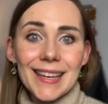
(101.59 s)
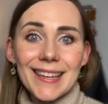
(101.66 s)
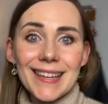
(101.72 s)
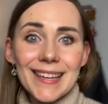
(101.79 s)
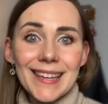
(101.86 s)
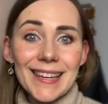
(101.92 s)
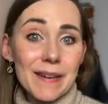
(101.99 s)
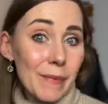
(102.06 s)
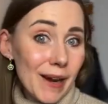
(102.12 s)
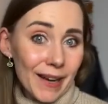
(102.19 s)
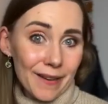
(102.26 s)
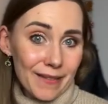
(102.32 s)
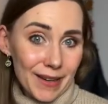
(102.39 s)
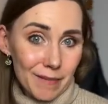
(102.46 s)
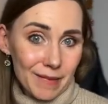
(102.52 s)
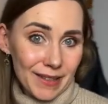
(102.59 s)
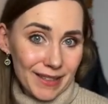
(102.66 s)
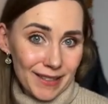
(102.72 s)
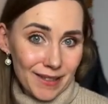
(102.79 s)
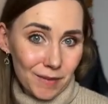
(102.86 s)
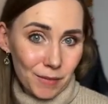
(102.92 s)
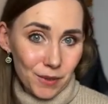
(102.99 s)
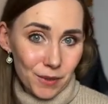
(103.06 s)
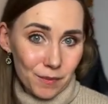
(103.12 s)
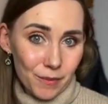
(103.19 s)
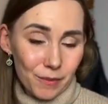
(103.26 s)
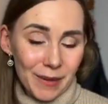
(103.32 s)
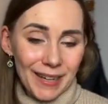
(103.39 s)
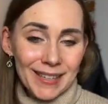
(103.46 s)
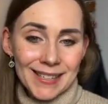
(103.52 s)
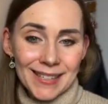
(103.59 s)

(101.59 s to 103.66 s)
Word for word: y va a acabar mañana mismo, ¿vale?